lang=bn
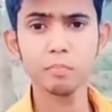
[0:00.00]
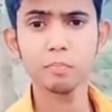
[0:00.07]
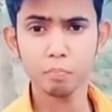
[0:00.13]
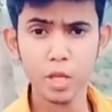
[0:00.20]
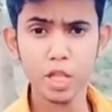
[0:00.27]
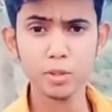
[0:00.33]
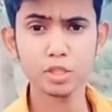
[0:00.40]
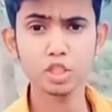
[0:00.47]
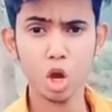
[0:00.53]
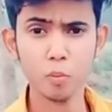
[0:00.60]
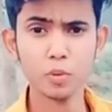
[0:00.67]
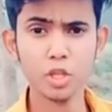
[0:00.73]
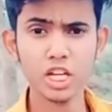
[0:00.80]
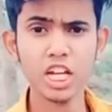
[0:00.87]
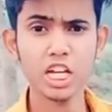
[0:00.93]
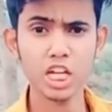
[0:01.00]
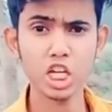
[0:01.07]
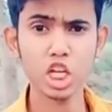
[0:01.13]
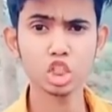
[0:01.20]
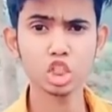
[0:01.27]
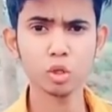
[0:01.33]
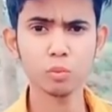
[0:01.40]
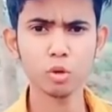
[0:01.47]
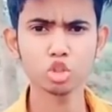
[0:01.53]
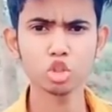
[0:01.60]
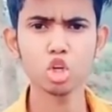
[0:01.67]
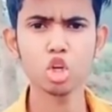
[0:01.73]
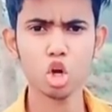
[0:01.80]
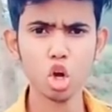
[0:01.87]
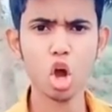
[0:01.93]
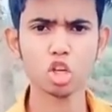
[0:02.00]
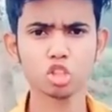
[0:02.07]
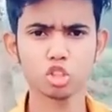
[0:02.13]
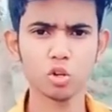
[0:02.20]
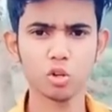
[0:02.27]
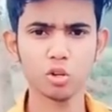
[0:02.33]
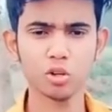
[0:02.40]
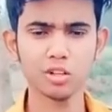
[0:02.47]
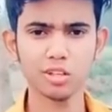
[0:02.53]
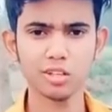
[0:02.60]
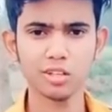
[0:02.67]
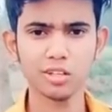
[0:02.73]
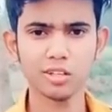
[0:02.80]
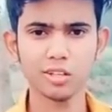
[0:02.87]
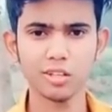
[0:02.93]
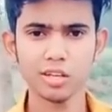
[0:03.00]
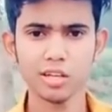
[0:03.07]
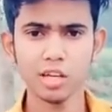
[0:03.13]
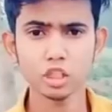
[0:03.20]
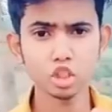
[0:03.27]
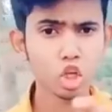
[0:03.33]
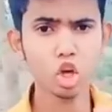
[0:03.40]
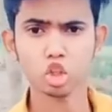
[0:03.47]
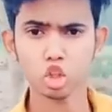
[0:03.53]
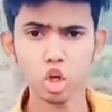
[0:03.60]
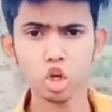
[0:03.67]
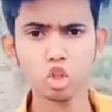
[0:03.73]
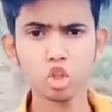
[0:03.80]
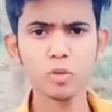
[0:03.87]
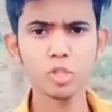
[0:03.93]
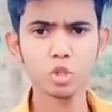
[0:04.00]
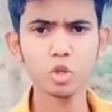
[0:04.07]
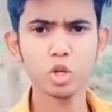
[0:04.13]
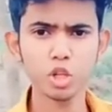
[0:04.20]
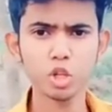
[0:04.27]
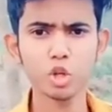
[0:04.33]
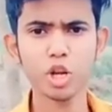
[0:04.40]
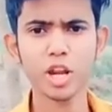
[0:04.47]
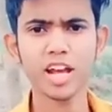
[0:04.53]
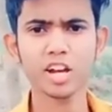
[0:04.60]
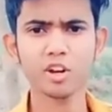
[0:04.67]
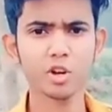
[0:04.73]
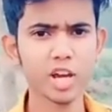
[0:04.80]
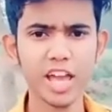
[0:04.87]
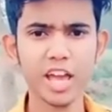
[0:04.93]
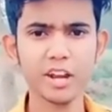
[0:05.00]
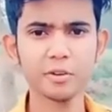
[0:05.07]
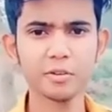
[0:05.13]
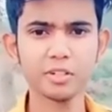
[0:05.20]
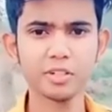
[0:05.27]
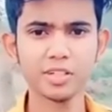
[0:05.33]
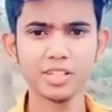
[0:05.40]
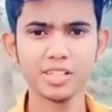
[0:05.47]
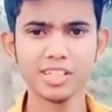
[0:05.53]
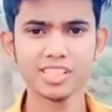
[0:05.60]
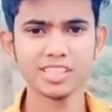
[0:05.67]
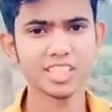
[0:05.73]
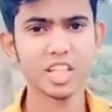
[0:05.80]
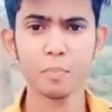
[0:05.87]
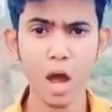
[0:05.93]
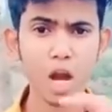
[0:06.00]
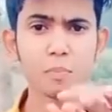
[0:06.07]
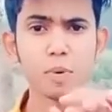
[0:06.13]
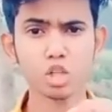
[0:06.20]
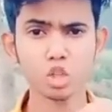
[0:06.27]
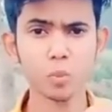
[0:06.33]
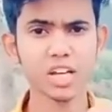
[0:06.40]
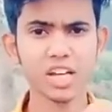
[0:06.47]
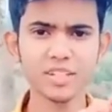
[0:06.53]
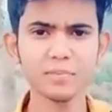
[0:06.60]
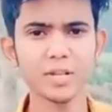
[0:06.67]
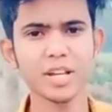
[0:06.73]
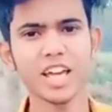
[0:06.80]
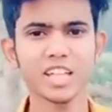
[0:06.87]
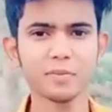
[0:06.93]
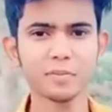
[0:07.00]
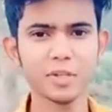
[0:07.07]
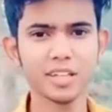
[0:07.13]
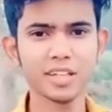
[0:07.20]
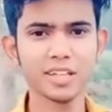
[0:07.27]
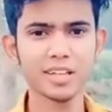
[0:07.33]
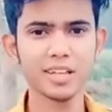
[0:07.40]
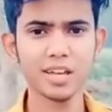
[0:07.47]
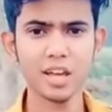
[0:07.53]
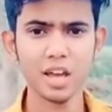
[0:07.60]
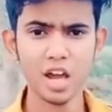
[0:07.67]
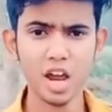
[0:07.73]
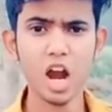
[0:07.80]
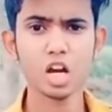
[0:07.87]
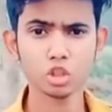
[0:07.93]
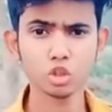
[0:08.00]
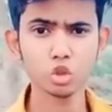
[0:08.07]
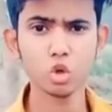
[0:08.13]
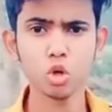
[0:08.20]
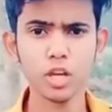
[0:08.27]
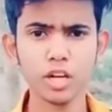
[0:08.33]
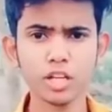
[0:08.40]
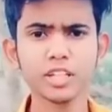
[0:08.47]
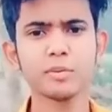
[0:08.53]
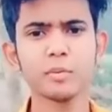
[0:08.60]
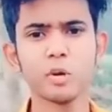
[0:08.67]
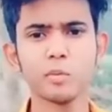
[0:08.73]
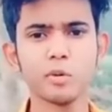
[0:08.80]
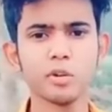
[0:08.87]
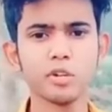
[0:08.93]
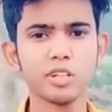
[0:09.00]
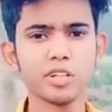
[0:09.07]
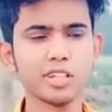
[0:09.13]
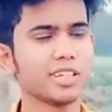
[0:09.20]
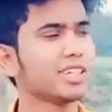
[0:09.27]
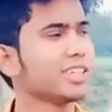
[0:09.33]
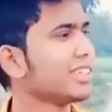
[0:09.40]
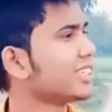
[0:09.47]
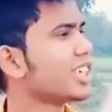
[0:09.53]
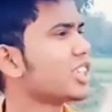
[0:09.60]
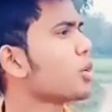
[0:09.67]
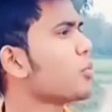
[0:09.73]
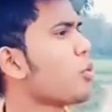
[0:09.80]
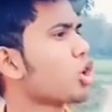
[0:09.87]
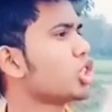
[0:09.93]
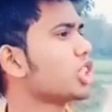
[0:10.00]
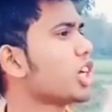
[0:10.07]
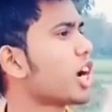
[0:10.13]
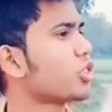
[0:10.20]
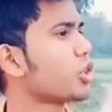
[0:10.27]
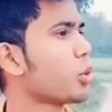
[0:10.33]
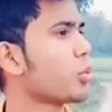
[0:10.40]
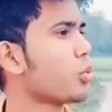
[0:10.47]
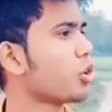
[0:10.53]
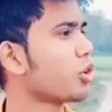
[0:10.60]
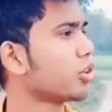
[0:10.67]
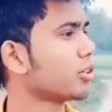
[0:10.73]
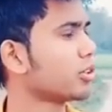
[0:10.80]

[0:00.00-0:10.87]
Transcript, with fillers: পৃথিবীর সব থেকে নির্লজ্জ বস্তু হলো কষ্ট যতই তুমি তাকে দূরে রাখো না কেন সে বারবার তোমার কাছে ফিরে আসবে আর সুখের কথা কি বলবো সে তো বড়ই স্বার্থপর